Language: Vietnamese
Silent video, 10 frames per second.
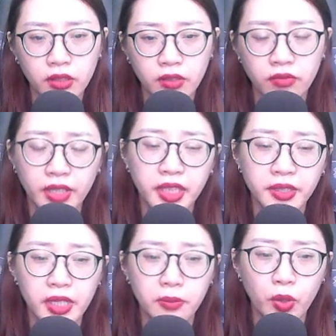Vậy thì
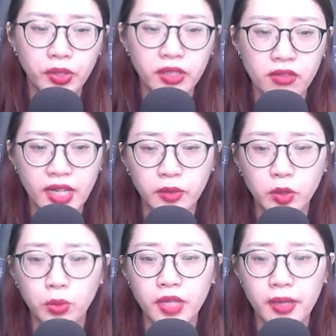tiền bối lại
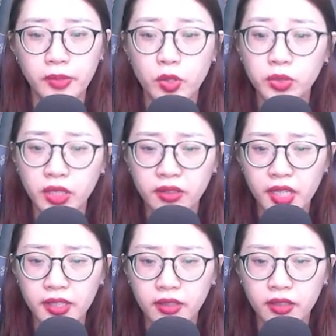tốn thêm chút sức
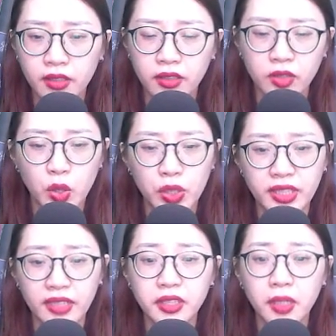đi Tôi
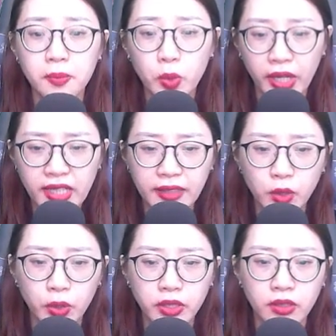sẽ sớm khỏe lại
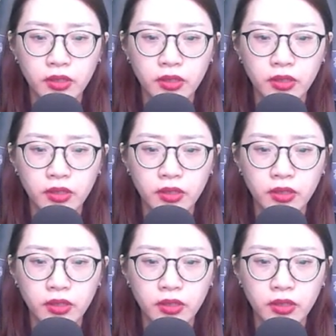thôi